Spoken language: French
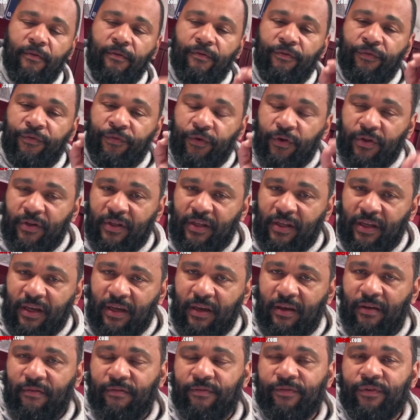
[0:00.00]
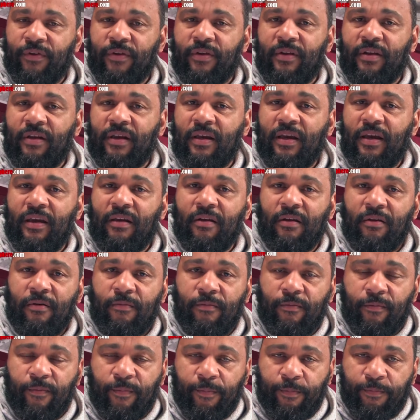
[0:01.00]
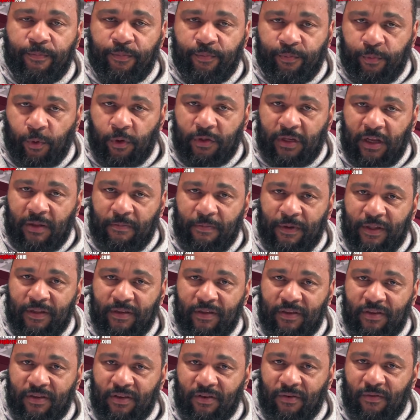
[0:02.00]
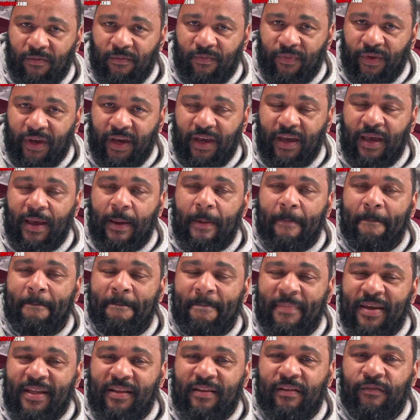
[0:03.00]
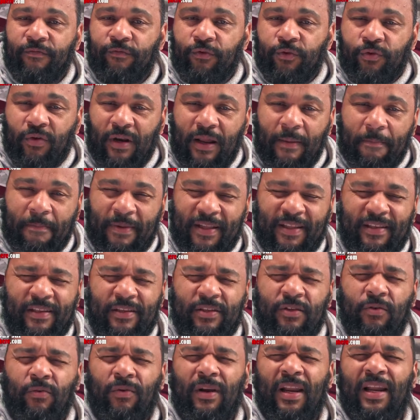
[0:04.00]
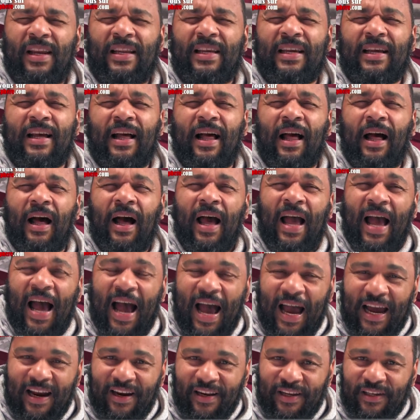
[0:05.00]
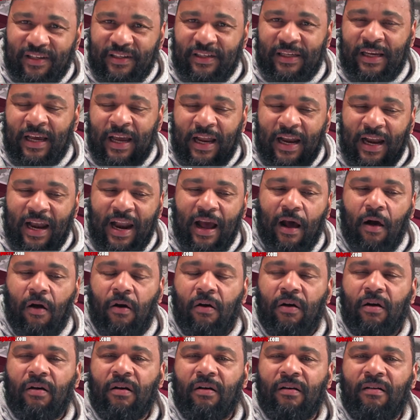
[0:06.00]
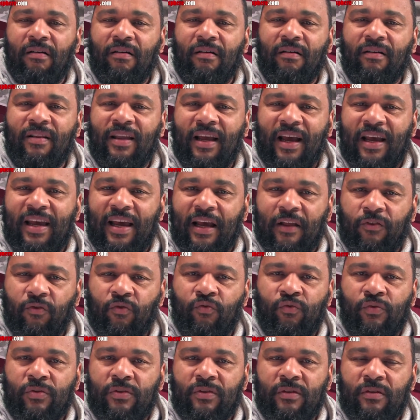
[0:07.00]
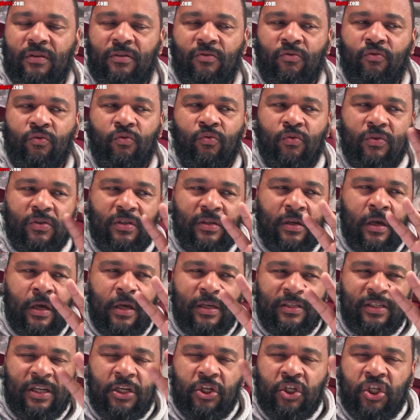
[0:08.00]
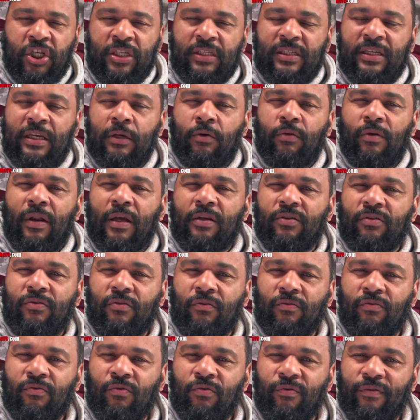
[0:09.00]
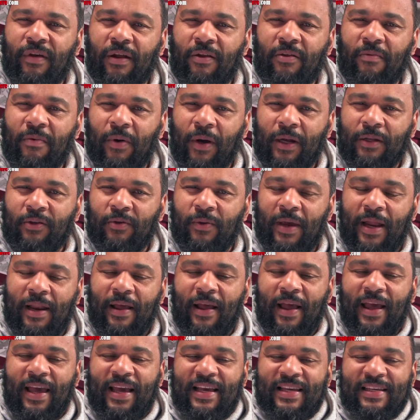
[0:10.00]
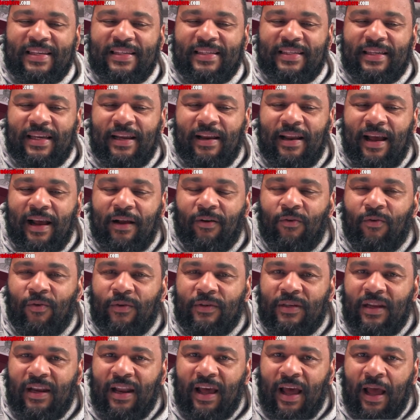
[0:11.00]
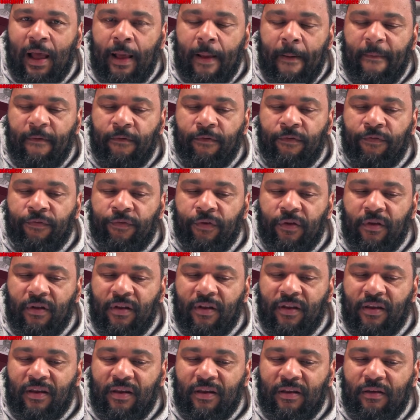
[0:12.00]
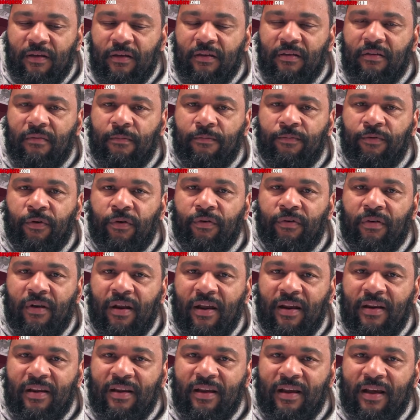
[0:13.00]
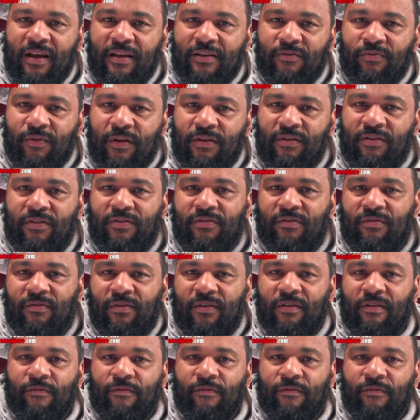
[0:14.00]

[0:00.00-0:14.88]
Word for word: Votez, votez. Euh, pour cette pétition. Hein. Mettez-vous sur la pétition de la LICRA, allez-y. Là encore, derrière tout toute cette gesticulation du gouvernement actuel, c'est la cause et la votez pour que la LICRA soit dissoute.